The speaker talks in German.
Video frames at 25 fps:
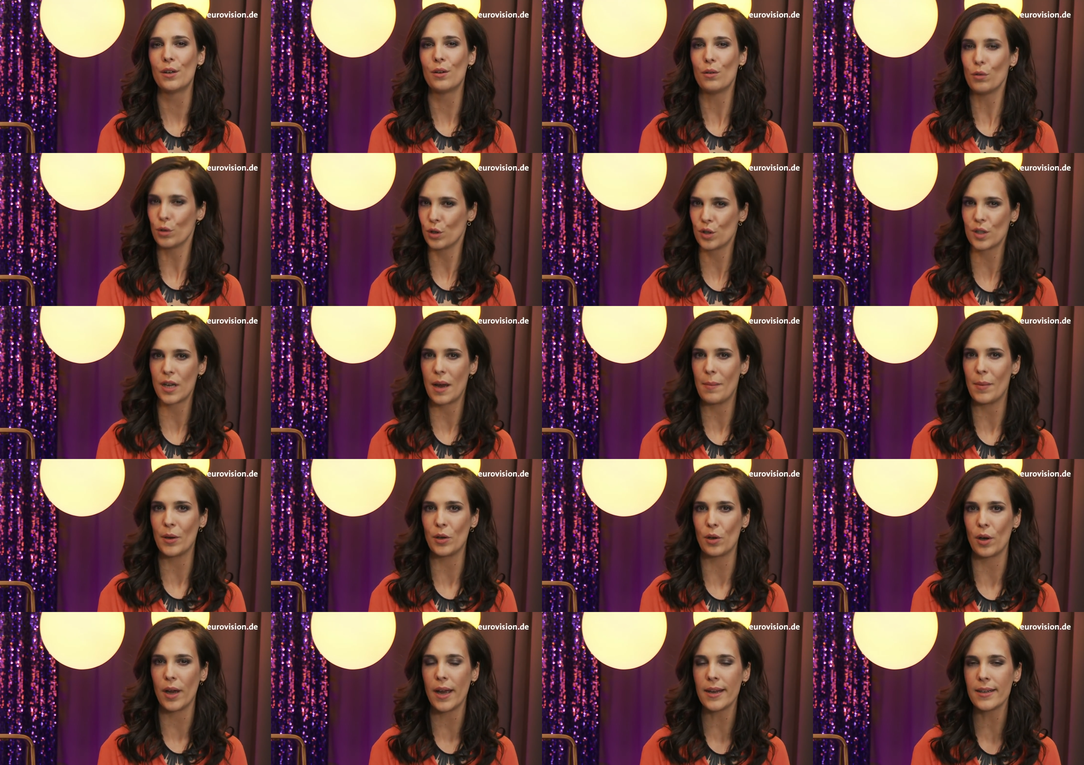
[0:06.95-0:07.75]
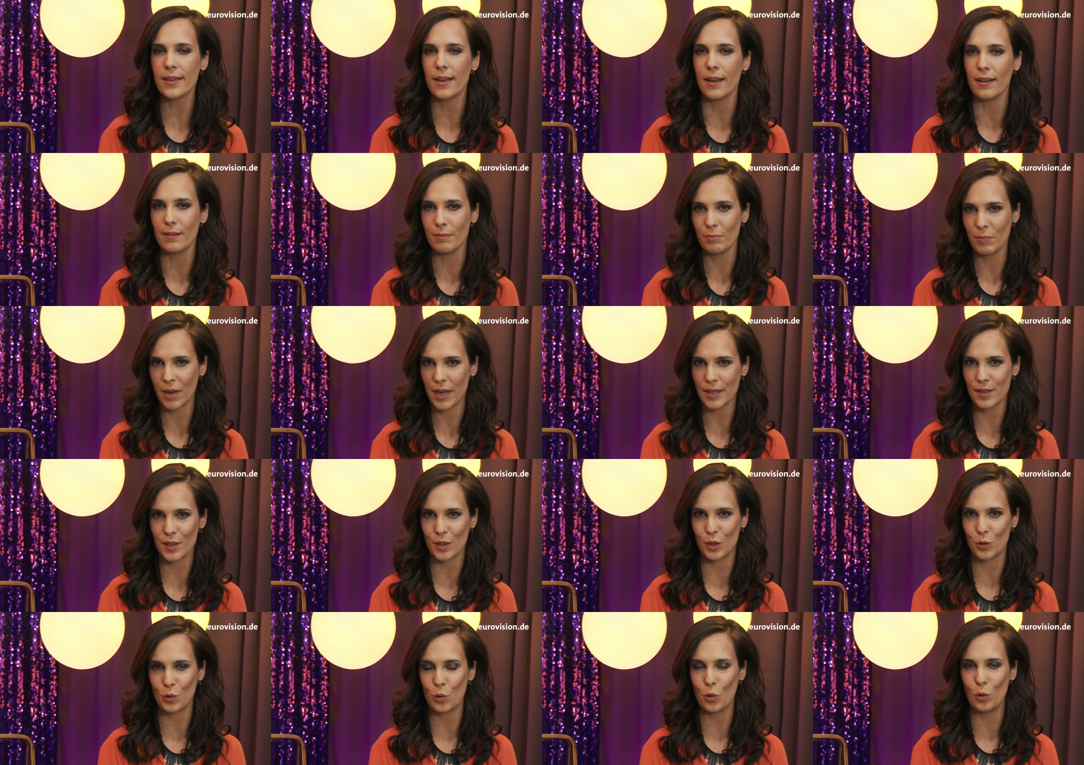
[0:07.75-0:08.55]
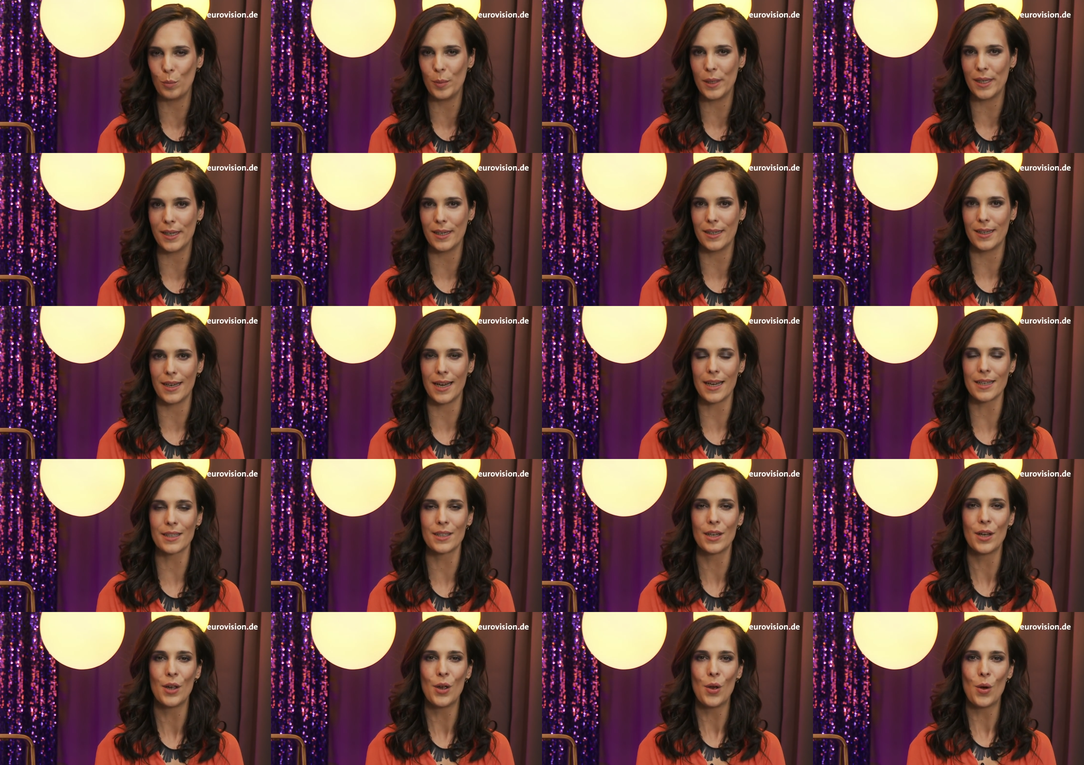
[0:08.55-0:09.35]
Und das kann man doch ändern, hat sich Kobi gedacht